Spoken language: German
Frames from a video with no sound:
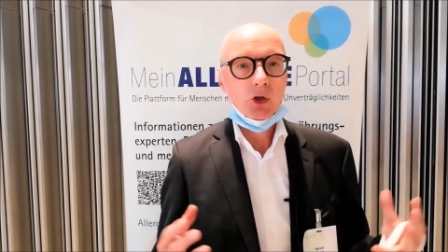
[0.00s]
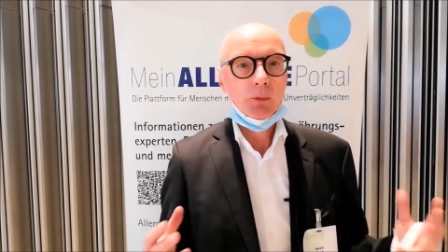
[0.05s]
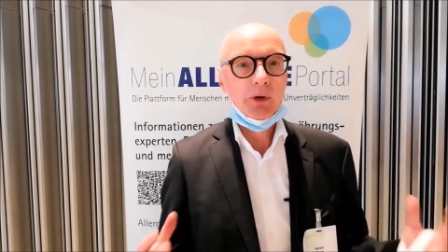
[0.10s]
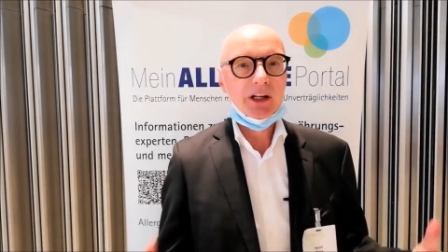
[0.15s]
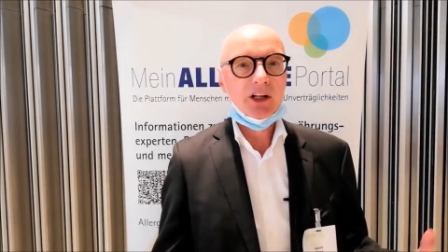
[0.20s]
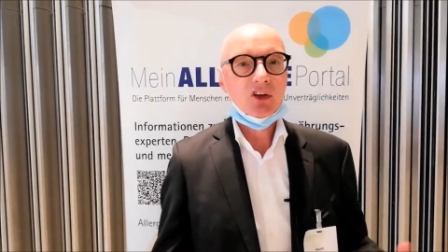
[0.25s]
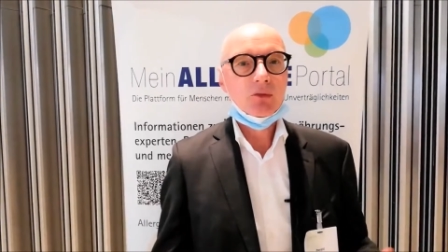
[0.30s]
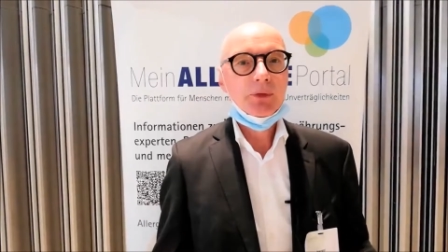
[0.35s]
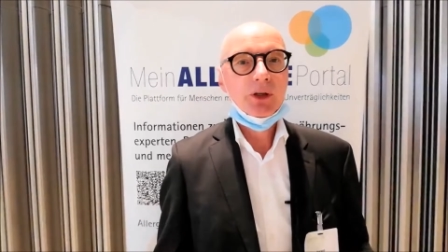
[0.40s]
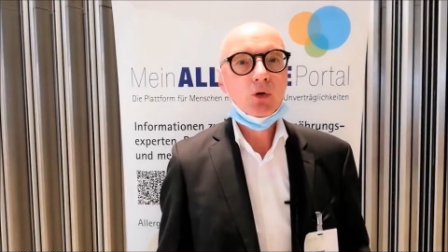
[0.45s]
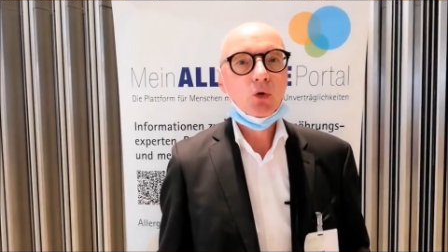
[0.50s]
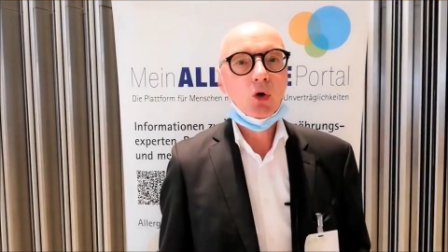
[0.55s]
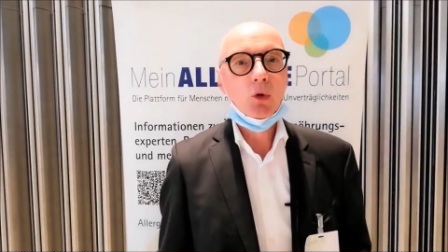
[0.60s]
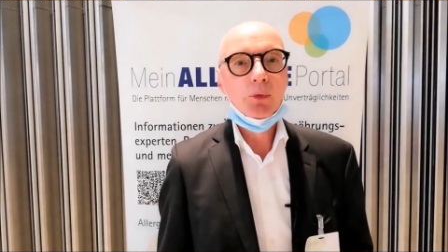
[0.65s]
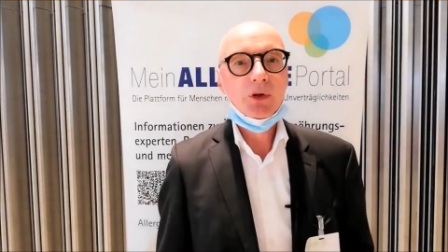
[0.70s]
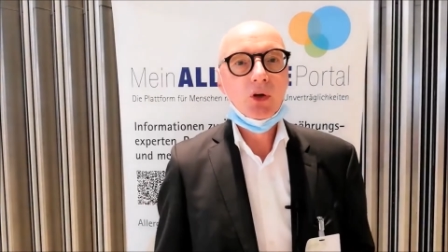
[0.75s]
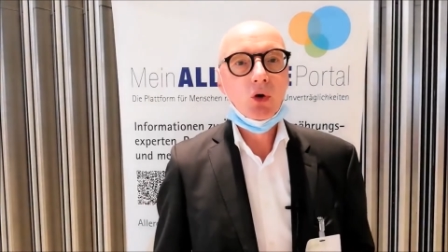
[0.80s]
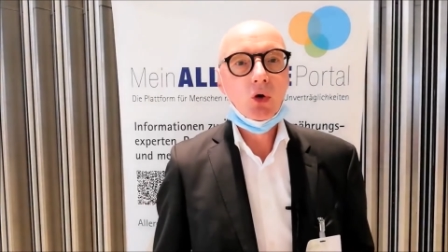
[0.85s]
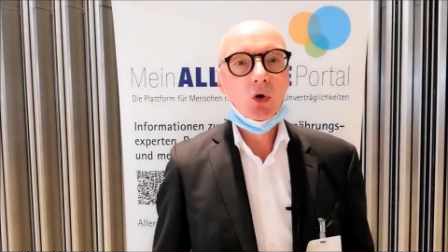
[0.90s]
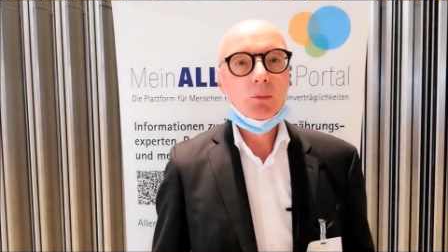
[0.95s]
über das
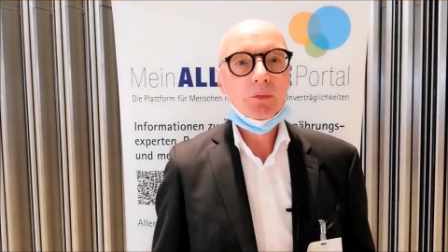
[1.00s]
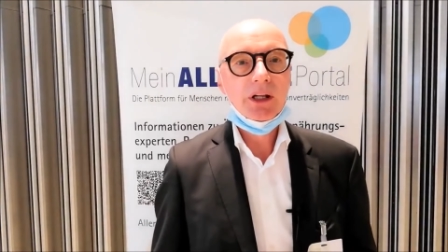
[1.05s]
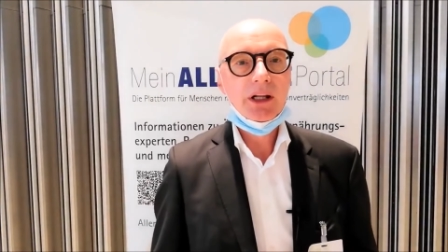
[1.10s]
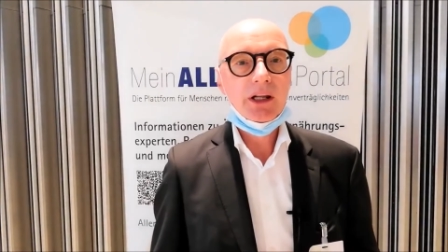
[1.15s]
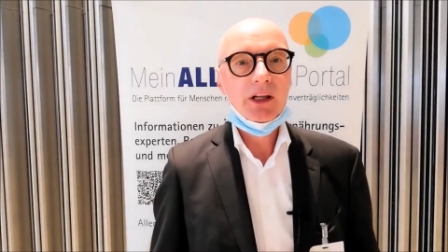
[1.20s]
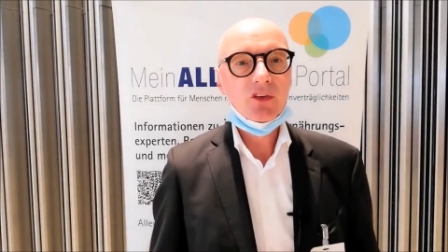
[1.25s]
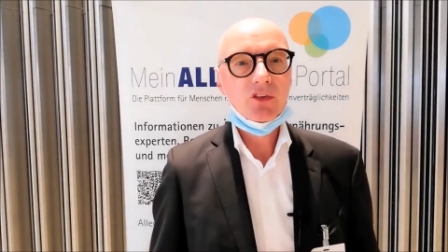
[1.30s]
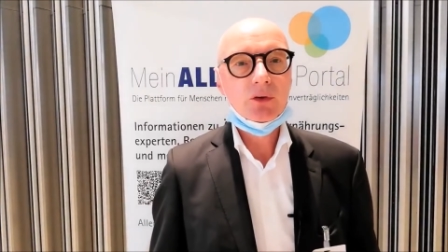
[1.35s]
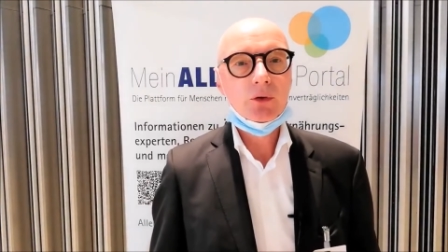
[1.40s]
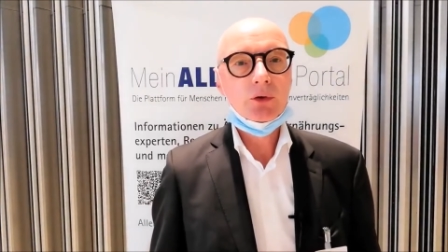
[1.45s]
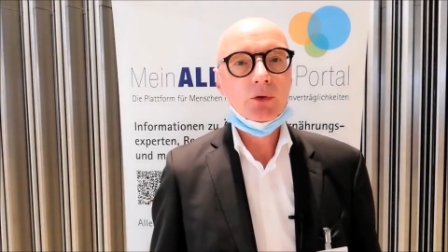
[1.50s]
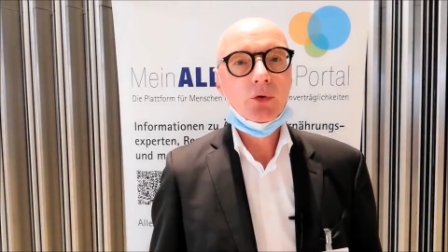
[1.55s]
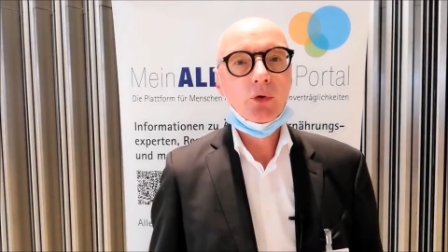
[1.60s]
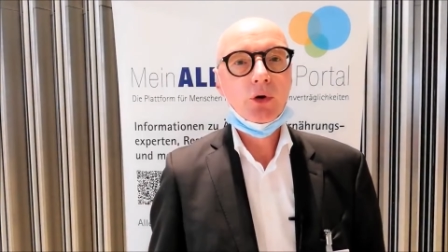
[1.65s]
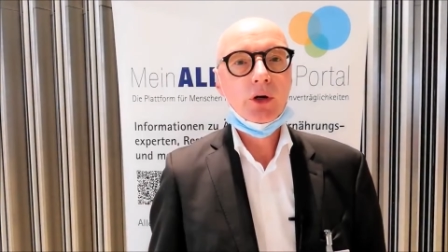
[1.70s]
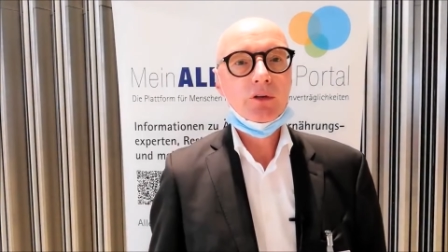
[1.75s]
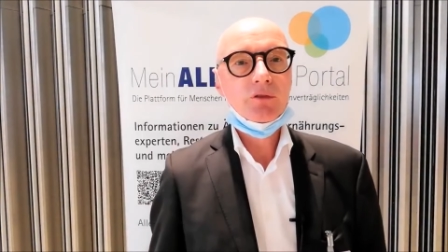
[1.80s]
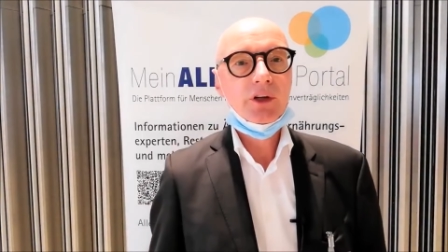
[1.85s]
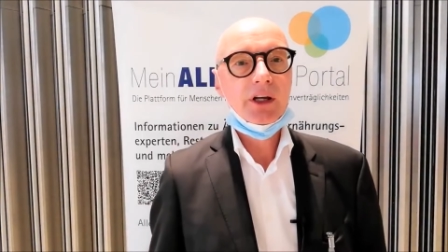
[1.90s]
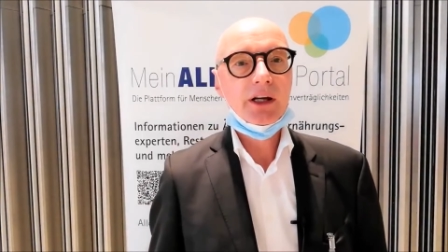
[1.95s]
Mikrobiom lesen und
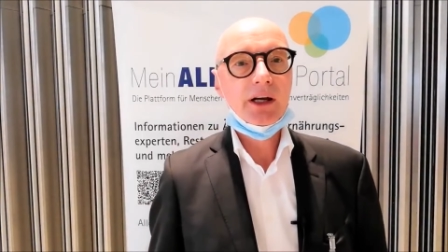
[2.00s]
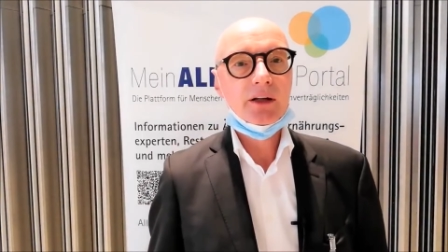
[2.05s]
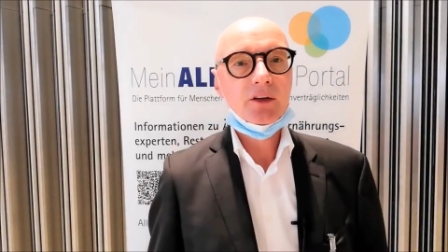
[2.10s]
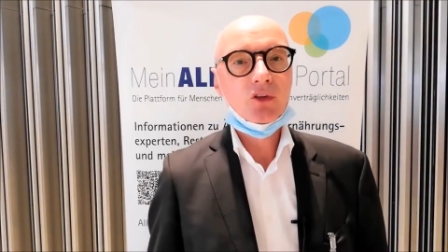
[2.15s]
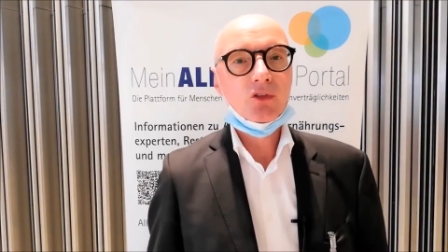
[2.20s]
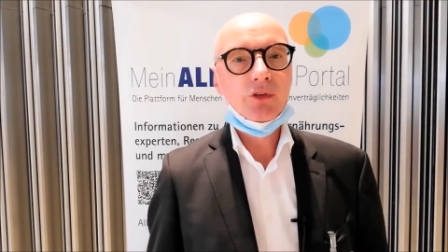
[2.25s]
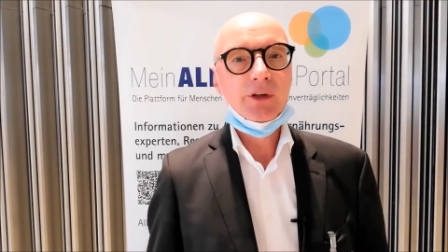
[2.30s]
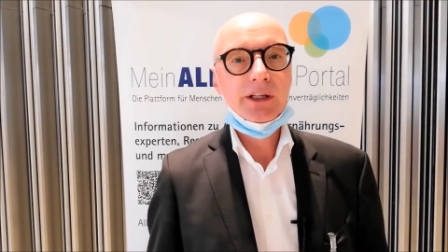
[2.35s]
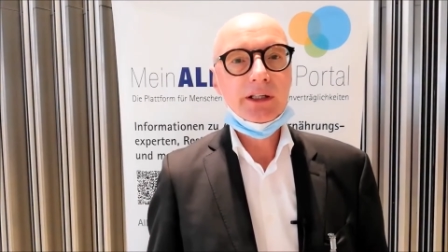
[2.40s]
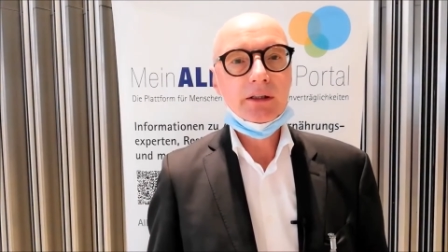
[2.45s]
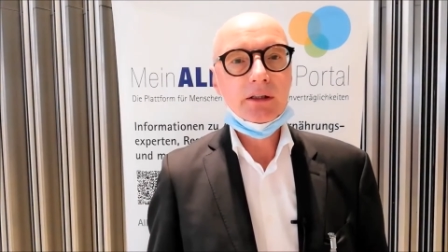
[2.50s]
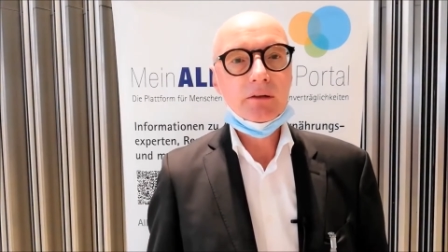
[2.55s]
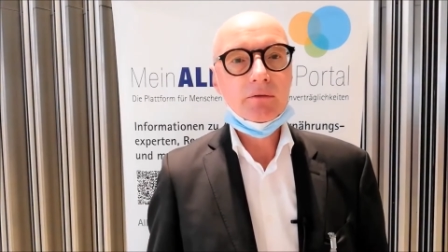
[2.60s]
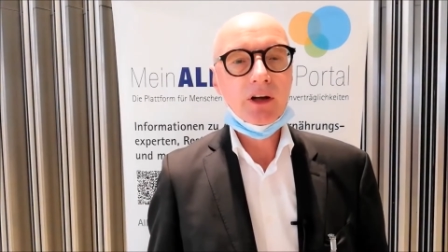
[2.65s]
hören wir ganz viel.